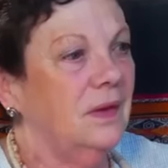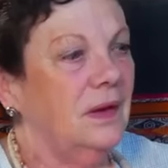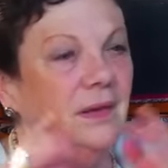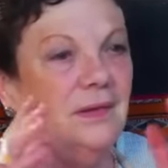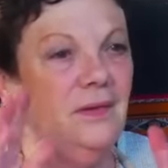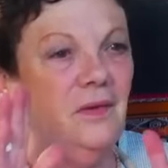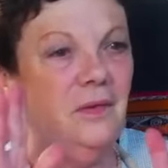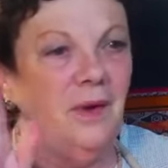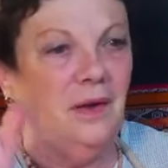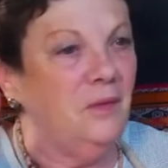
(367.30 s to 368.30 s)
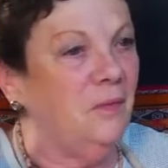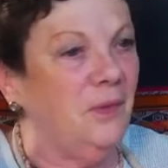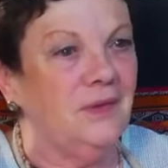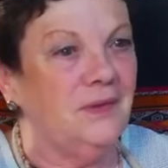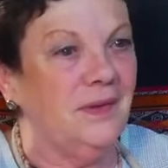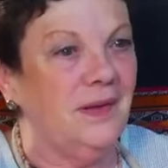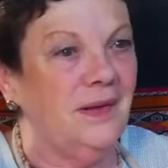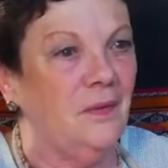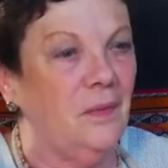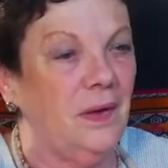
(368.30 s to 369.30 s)
lente normal y un poquito
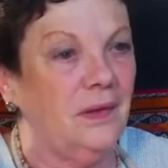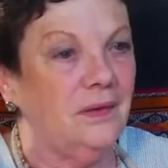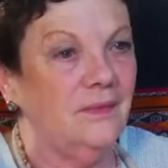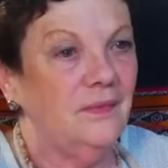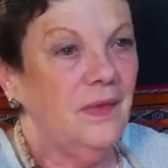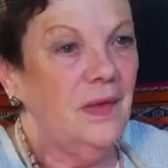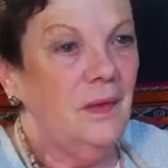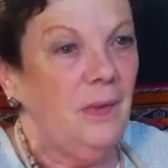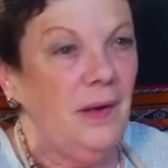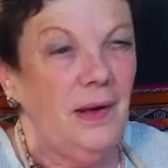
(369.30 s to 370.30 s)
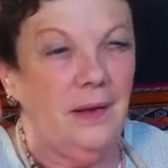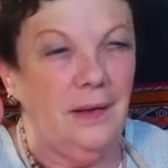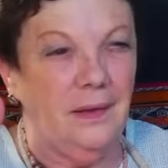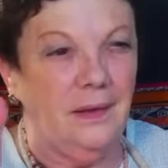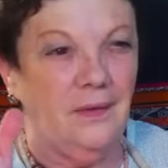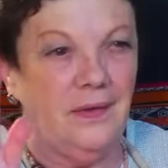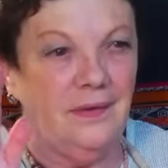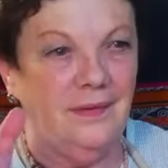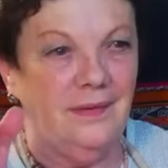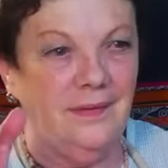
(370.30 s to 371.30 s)
gran angular. Para la guerra creo
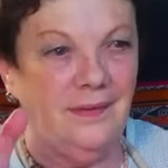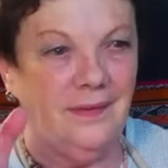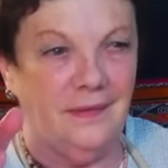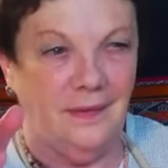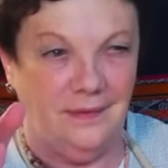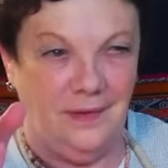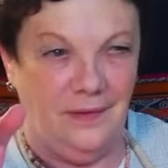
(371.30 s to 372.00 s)
que sí necesitas